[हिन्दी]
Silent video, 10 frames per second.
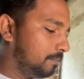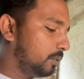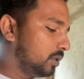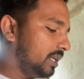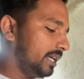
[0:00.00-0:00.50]

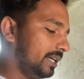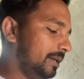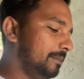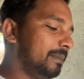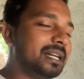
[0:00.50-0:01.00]
पूड़ी है
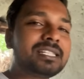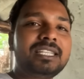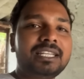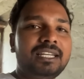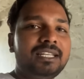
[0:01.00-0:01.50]

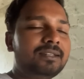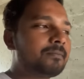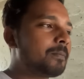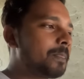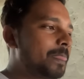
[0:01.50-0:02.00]
मानसी के लिए
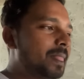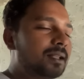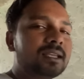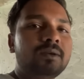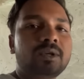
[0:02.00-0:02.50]

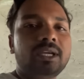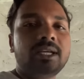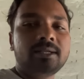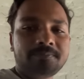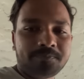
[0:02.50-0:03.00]
क्योंकि